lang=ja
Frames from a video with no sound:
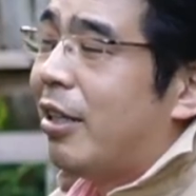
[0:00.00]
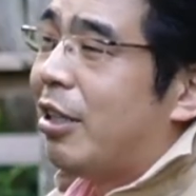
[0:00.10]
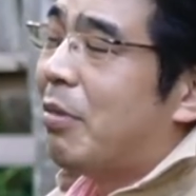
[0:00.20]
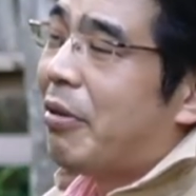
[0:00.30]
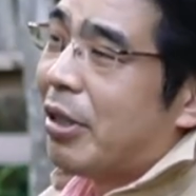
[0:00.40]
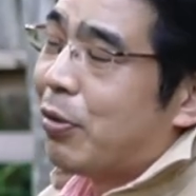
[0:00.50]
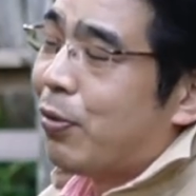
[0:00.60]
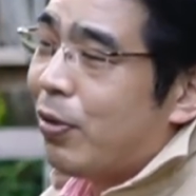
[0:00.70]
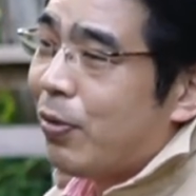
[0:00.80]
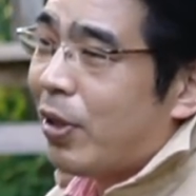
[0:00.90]
今はそ
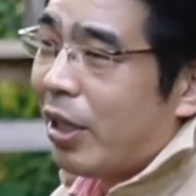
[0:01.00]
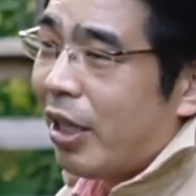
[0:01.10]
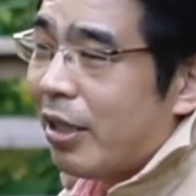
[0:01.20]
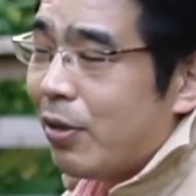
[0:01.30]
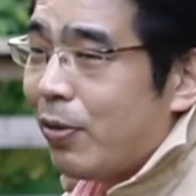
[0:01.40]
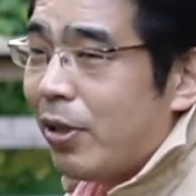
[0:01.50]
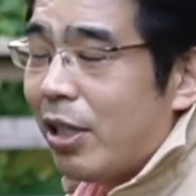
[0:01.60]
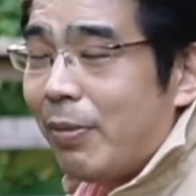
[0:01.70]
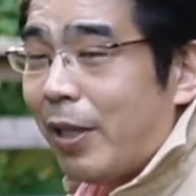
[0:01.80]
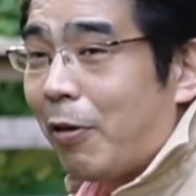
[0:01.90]
ういうお互いがそういう
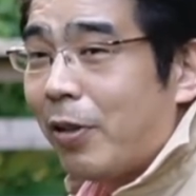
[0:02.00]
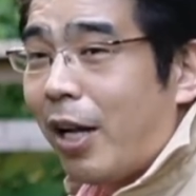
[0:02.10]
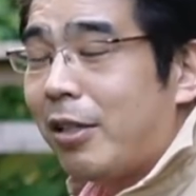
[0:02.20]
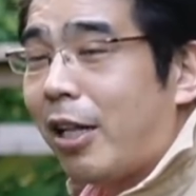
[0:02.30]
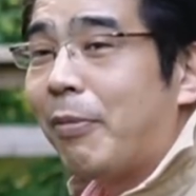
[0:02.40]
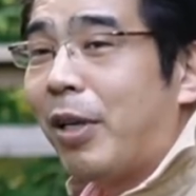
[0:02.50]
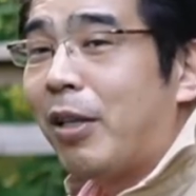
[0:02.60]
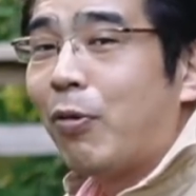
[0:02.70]
立場なのであるならば